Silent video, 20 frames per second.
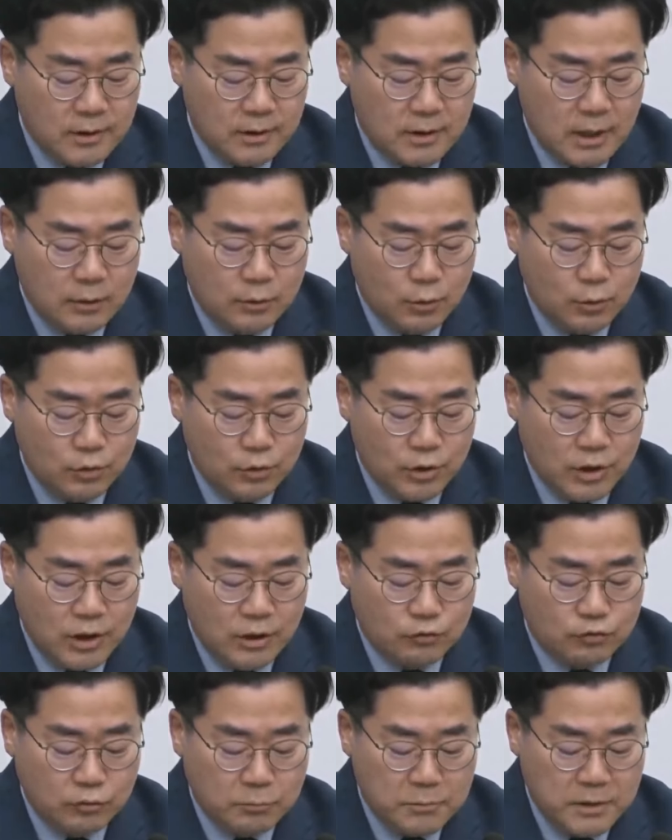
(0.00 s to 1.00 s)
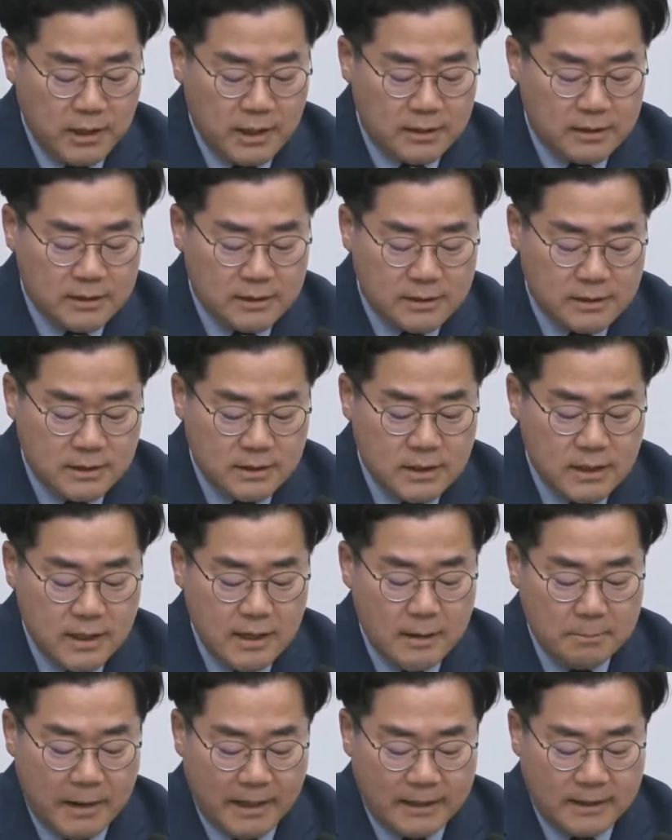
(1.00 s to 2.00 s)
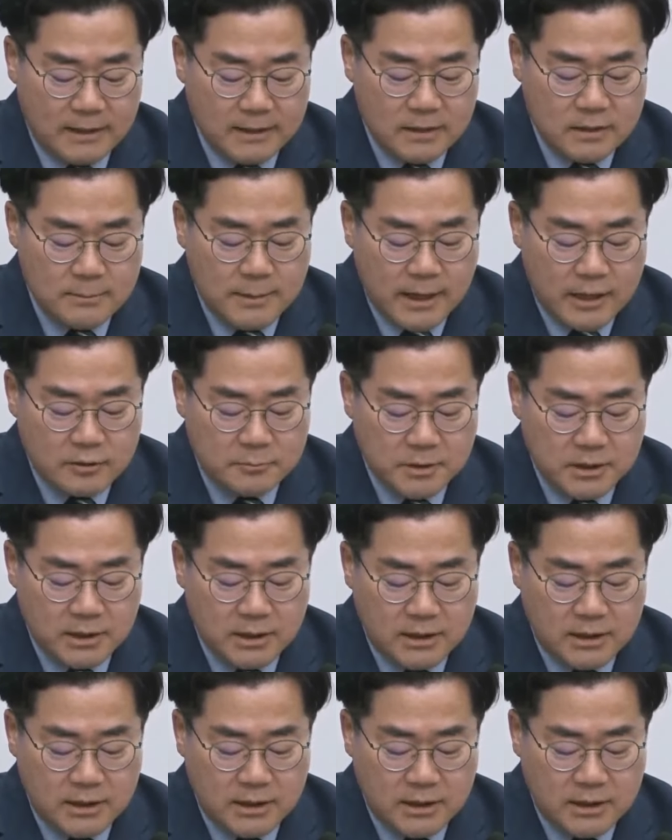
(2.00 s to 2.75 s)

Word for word: 대통령이 국민의 뜻을 받들 마음이